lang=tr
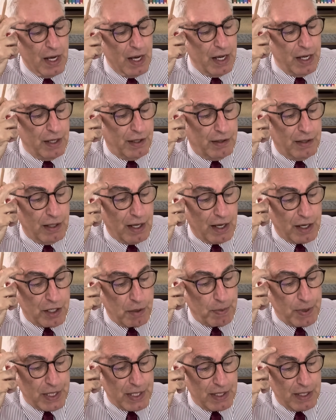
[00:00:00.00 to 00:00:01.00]
İktidar
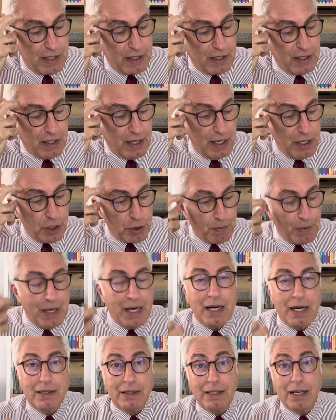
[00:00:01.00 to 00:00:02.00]
cephesindeki
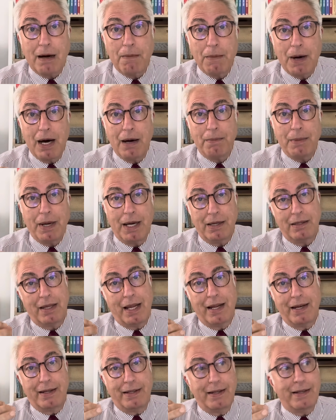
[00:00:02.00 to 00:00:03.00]
gelişmeler tamamen
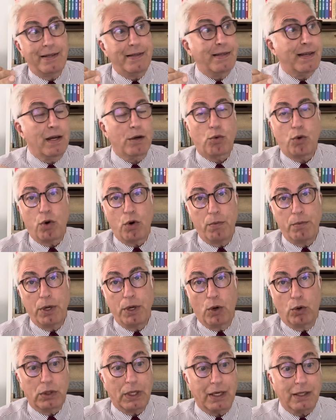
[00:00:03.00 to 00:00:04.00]
neredeyse ekonomi
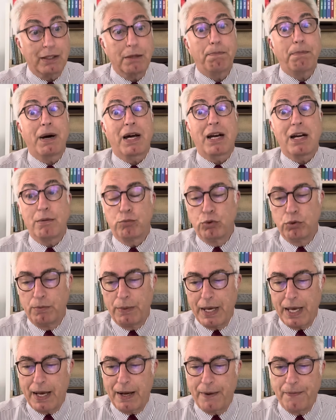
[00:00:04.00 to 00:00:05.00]
odaklı para
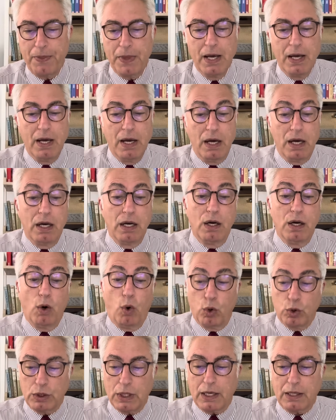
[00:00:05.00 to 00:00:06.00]
bulmaya e,
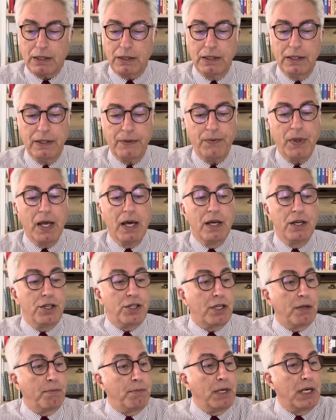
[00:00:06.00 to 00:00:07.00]
odaklı.
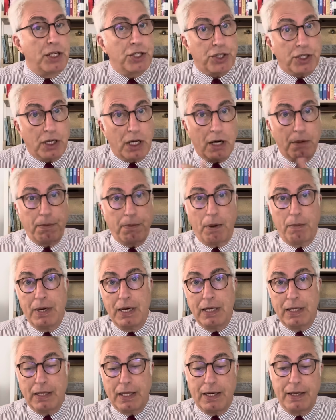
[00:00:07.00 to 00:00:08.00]
İşte Birleşik Arap
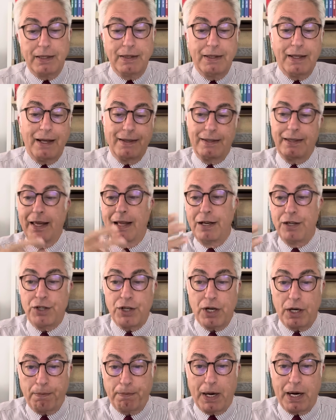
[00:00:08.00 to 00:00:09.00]
Emirlikleri'nden
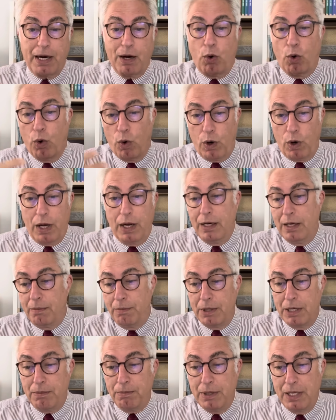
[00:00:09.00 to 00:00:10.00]
gelecek para o
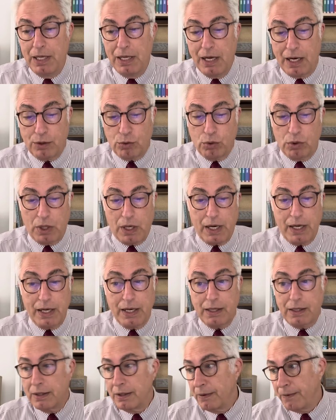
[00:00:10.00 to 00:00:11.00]
51 milyar dolara
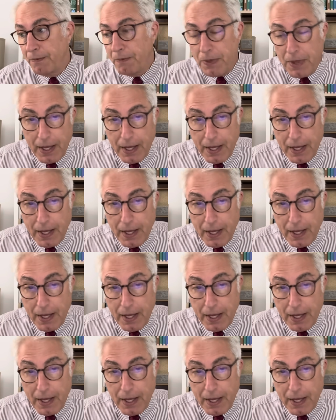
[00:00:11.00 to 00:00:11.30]
yakın